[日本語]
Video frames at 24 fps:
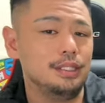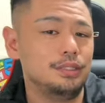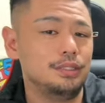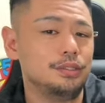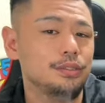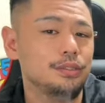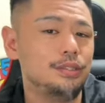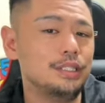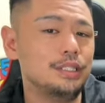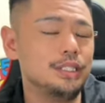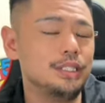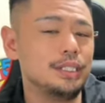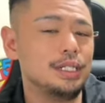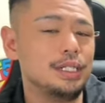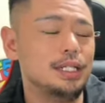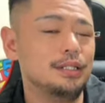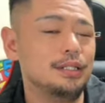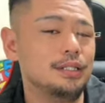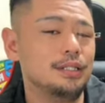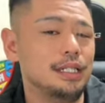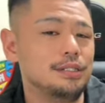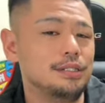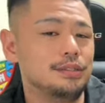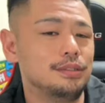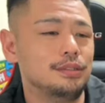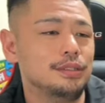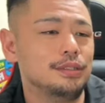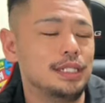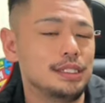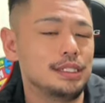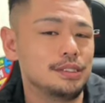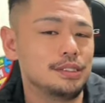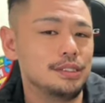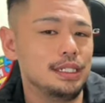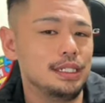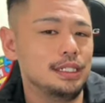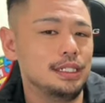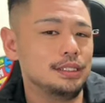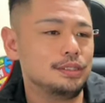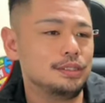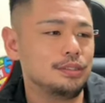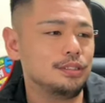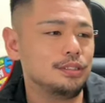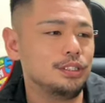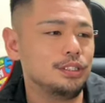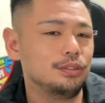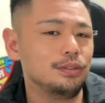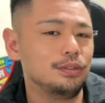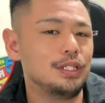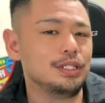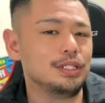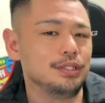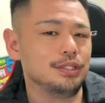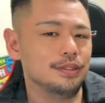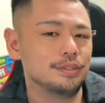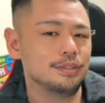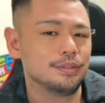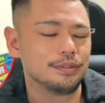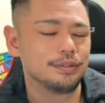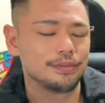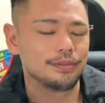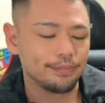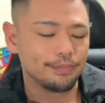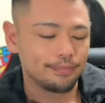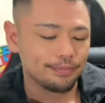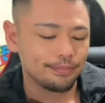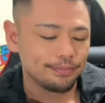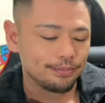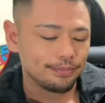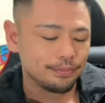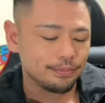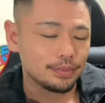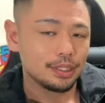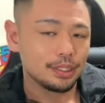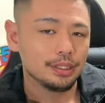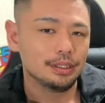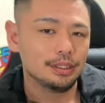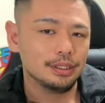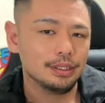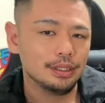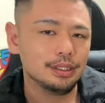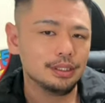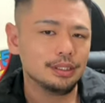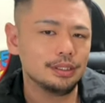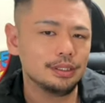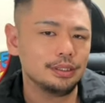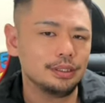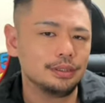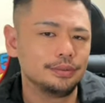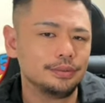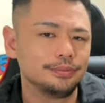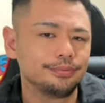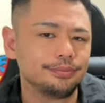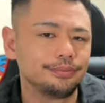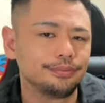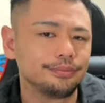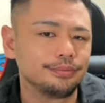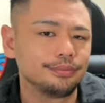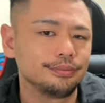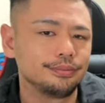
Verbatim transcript: だってじゅうにじかんぐらいずっと雑談する人でしょ。うん